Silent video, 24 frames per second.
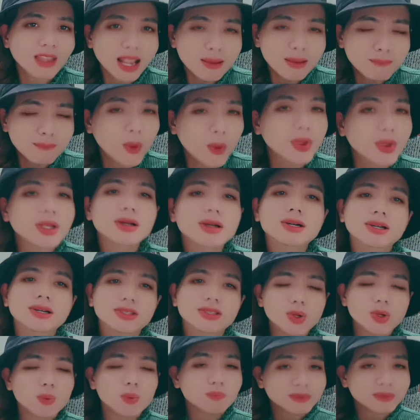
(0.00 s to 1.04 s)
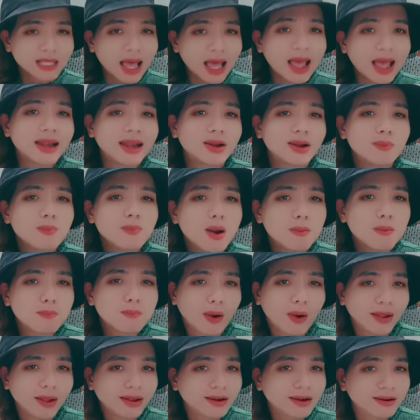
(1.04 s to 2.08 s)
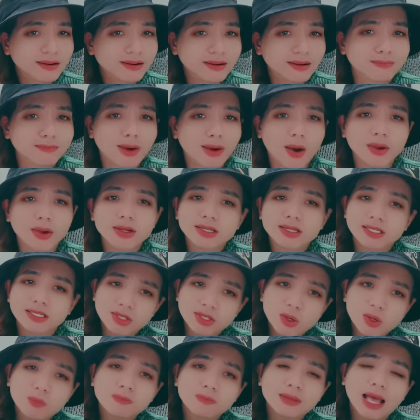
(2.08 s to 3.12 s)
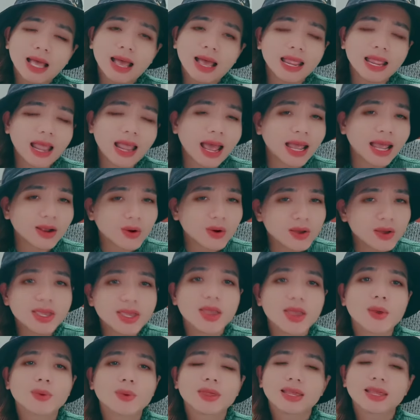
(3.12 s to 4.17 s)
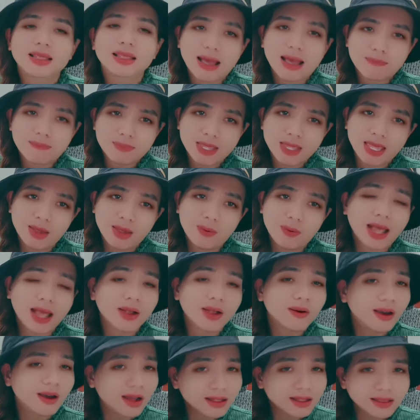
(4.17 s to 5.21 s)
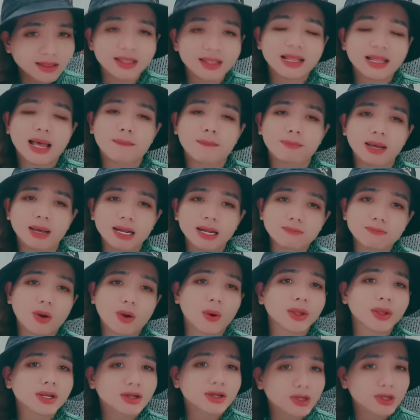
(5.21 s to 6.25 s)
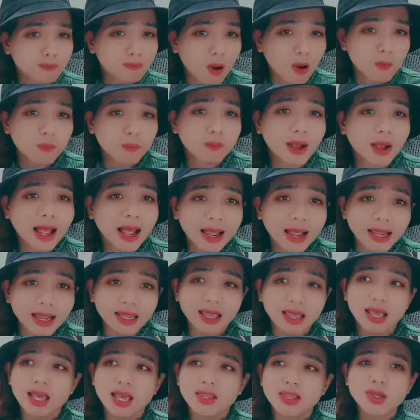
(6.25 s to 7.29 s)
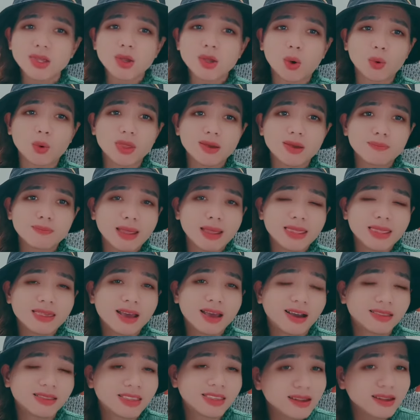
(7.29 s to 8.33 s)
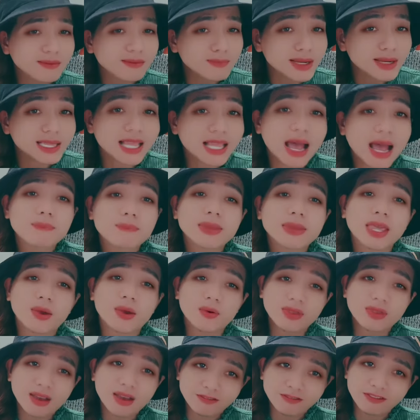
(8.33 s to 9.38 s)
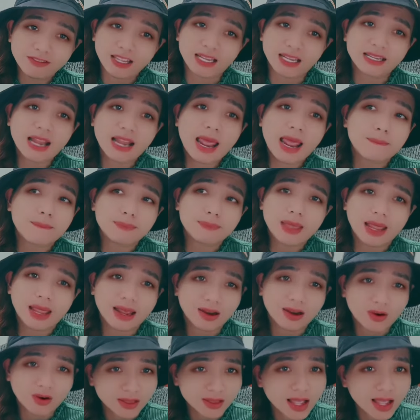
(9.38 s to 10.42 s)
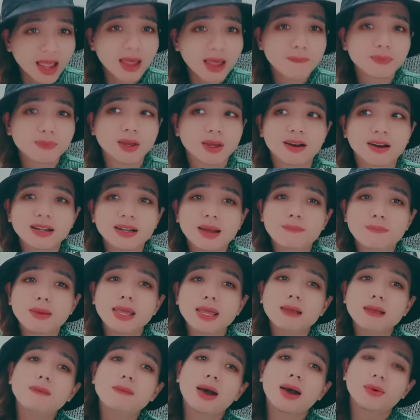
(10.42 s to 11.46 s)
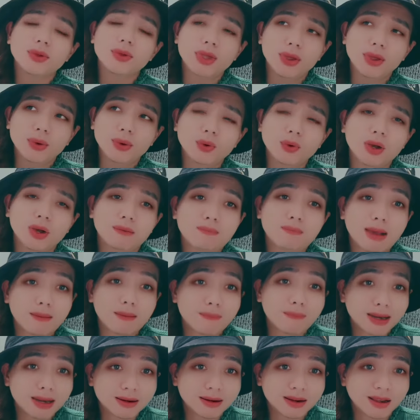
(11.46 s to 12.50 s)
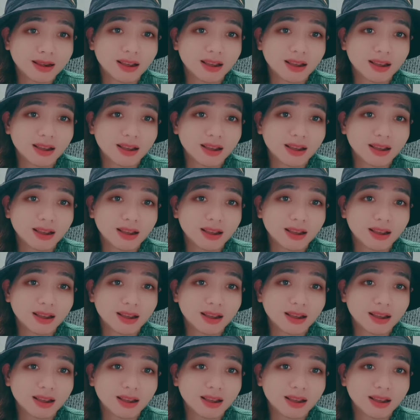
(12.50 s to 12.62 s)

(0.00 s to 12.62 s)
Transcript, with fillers: mỗi người chung tay đúng không mọi người mỗi người chung tay ai có nhiều thì làm nhiều ai có ít thì làm ít mỗi người một cái ví dụ như bây giờ 98 triệu dân Việt Nam nè rồi thêm nữa là biết bao nhiêu ờ, mà mà